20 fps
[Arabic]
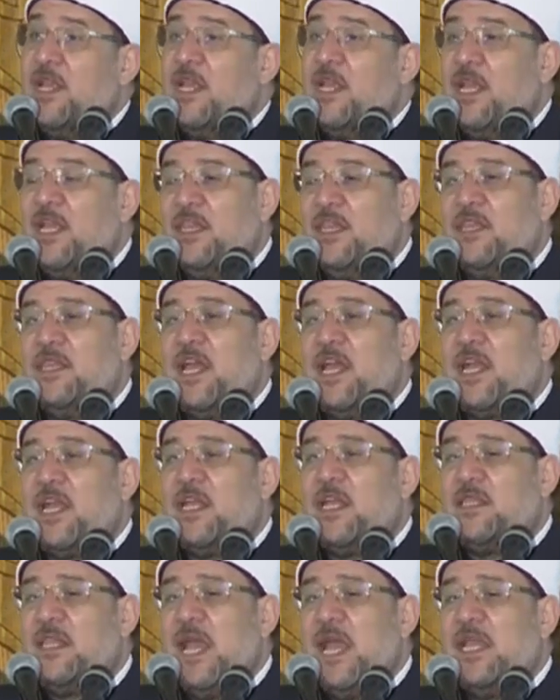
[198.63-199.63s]
انك
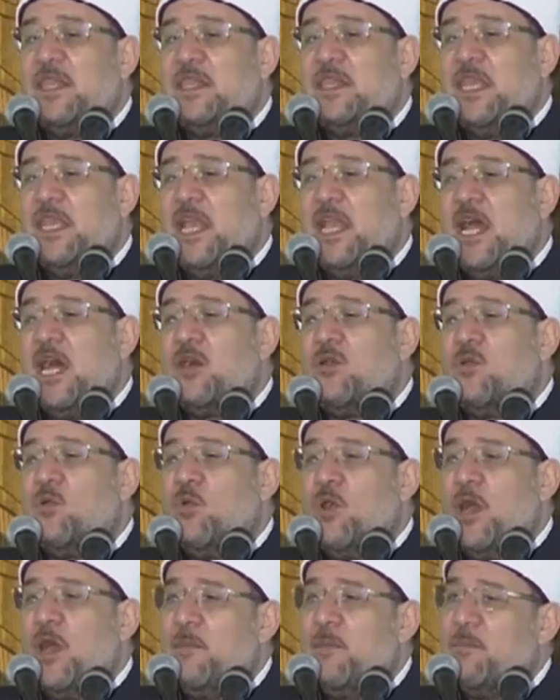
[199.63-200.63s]
تاتي
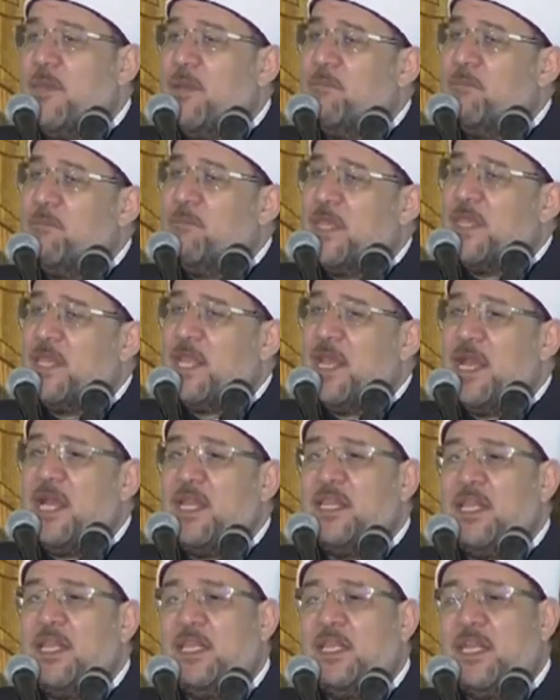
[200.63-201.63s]
اقواما من
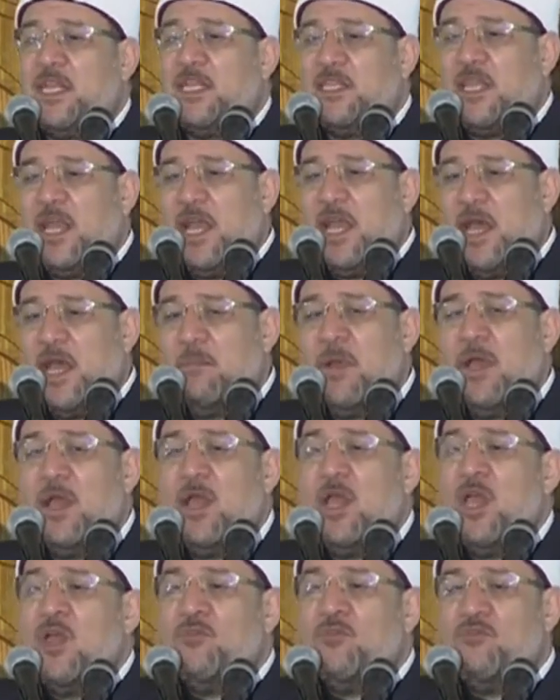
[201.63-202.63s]
اهل الكتاب
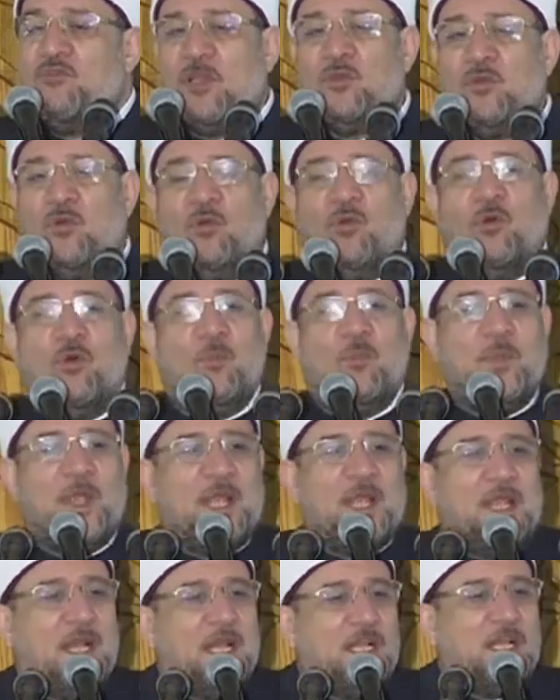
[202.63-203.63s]
فادعوهم
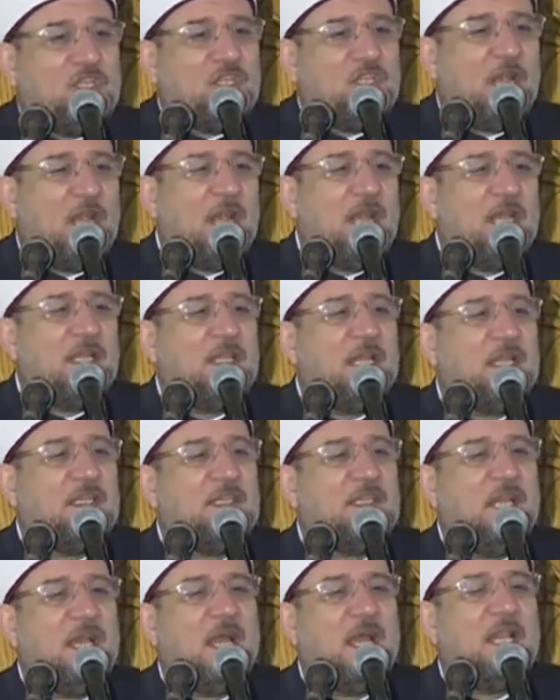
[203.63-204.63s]
الى شهاده
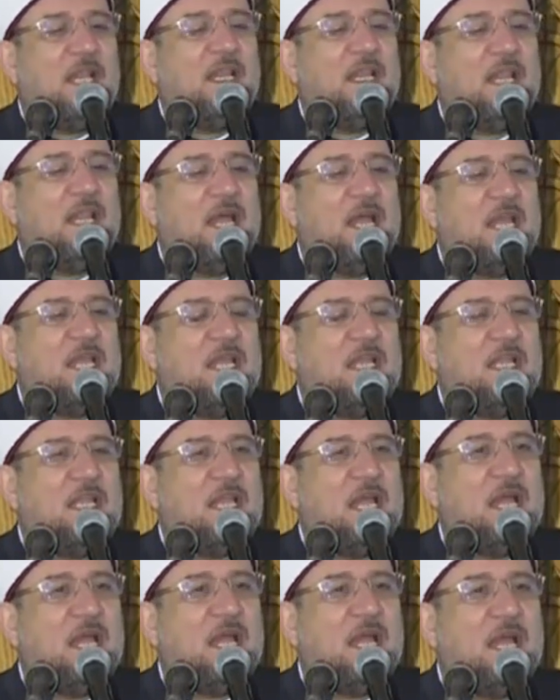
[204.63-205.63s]
ان لا
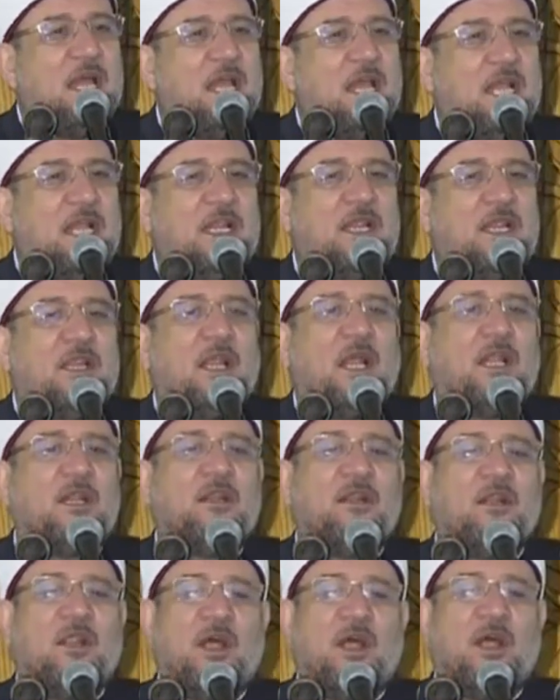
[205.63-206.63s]
اله الا
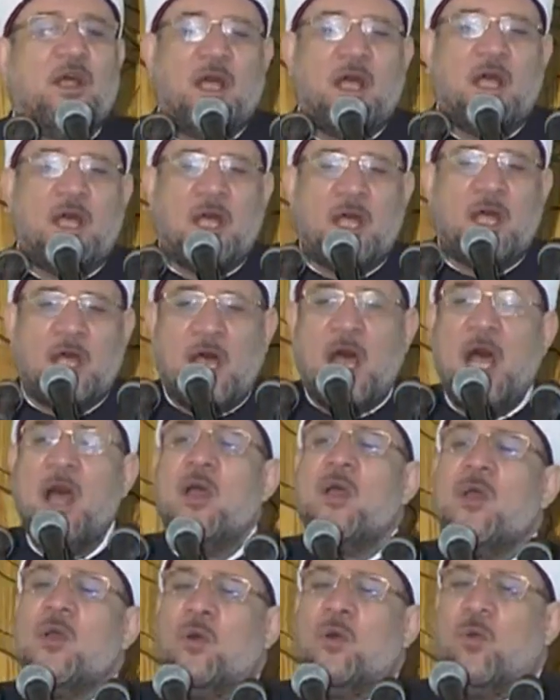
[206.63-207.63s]
الله
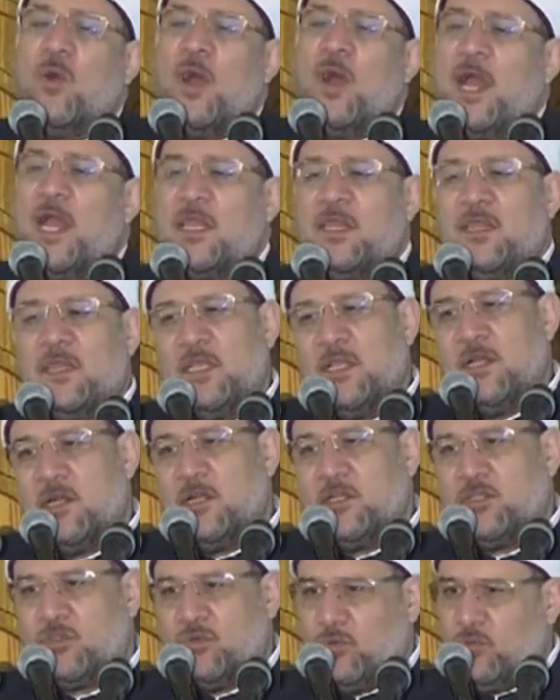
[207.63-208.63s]
واني
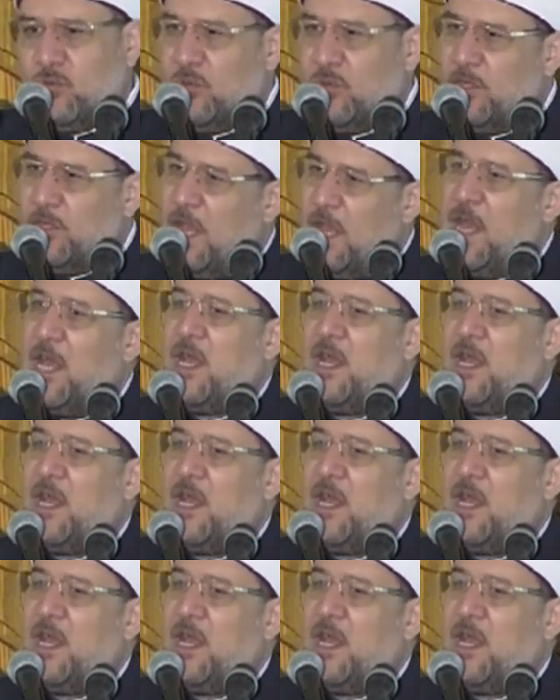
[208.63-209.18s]
رسول الله